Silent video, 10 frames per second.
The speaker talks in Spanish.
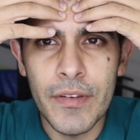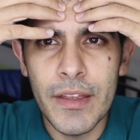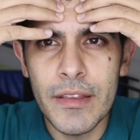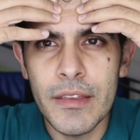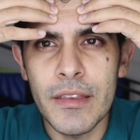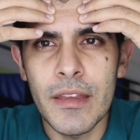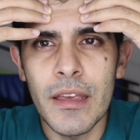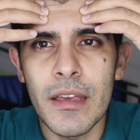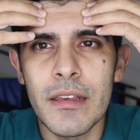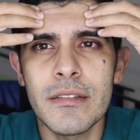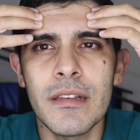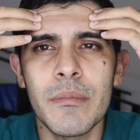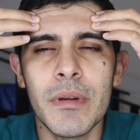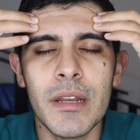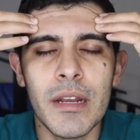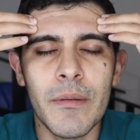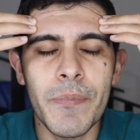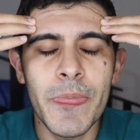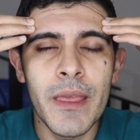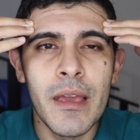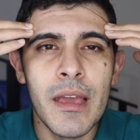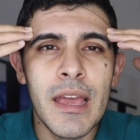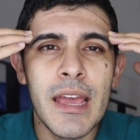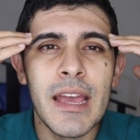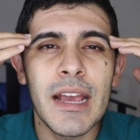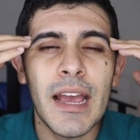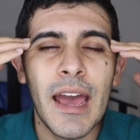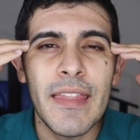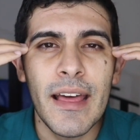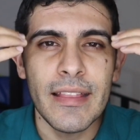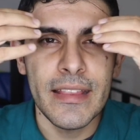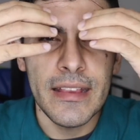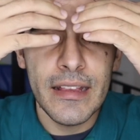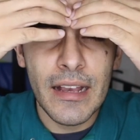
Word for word: bien, de esta manera. Cada,